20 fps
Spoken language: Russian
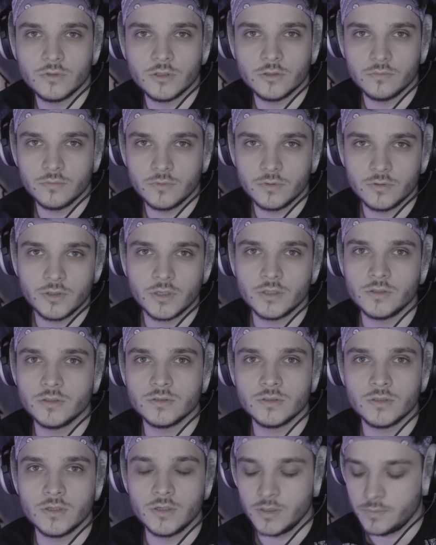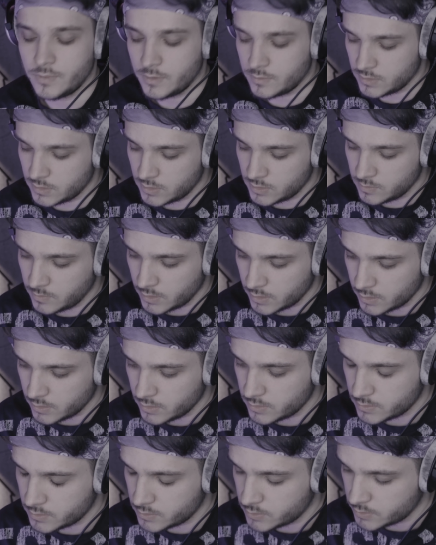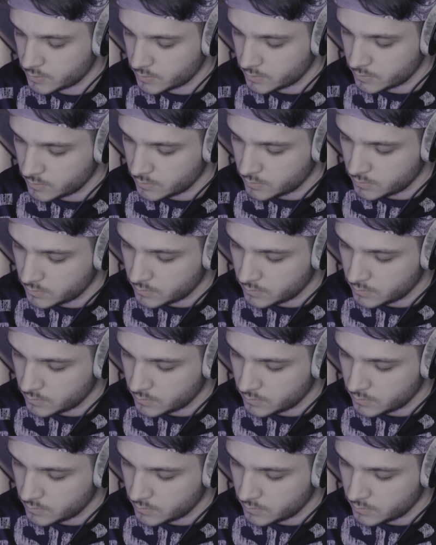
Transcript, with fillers: Я, я не знаю, я прям задизморалился что-то.